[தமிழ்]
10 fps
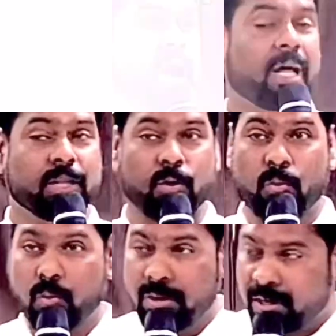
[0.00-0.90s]
அந்த
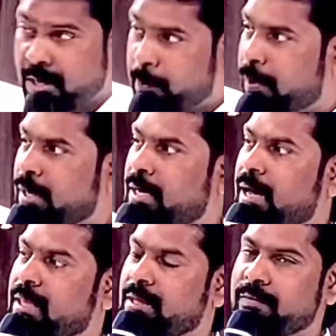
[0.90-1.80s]
கொடுக்கப்பட்ட
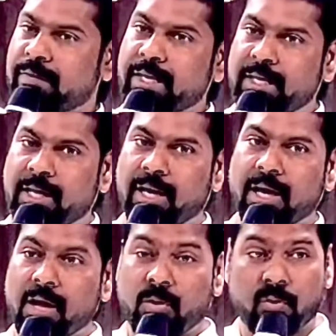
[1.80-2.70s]
அந்த வீட்டை
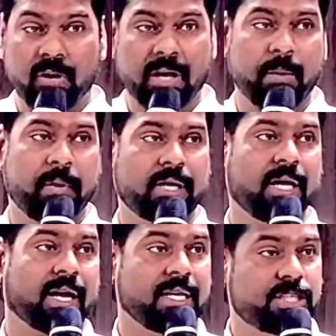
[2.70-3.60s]

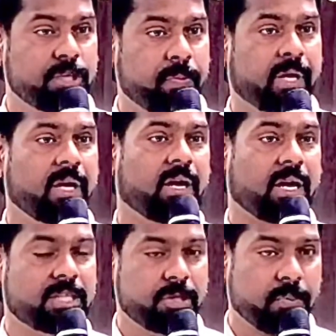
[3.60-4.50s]
கொடுக்கப்பட்ட ரட்சிப்புக்கு
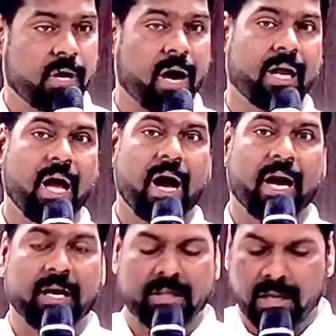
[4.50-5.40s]
ரட்சிப்புக்காய்
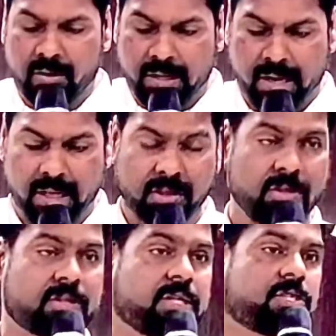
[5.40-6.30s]
அங்கே தன்னுடைய
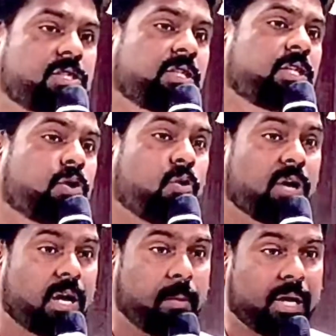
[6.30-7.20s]
ரத்தத்தை சிந்து
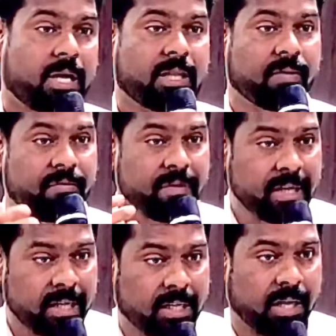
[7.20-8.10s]
கொடுக்கப்பட்ட அந்த
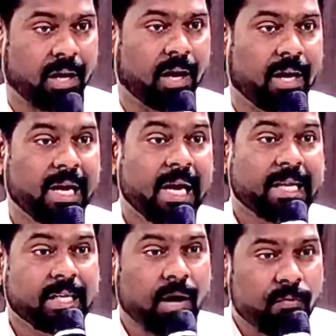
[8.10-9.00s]
வீட்டை
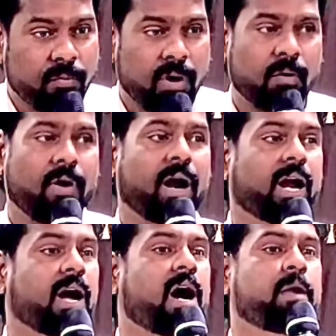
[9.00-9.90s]
எவ்வளவு
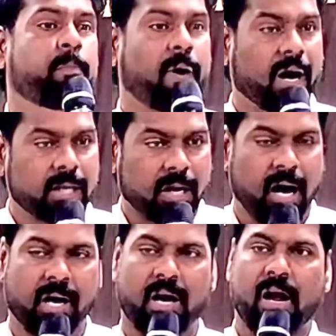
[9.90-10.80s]
அழகாய்
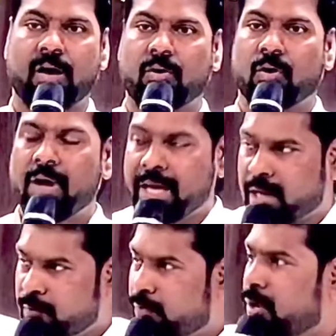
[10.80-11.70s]
பாதுகாக்கிறாங்களோ
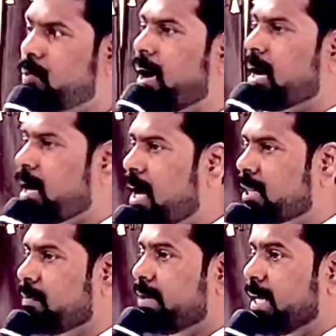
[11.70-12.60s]
எவ்வளவு அழகாக
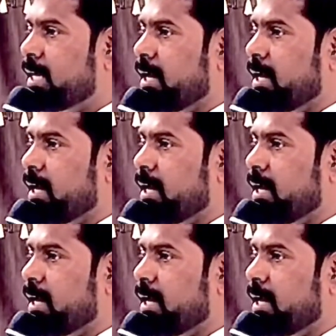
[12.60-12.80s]
அந்த வீட்டை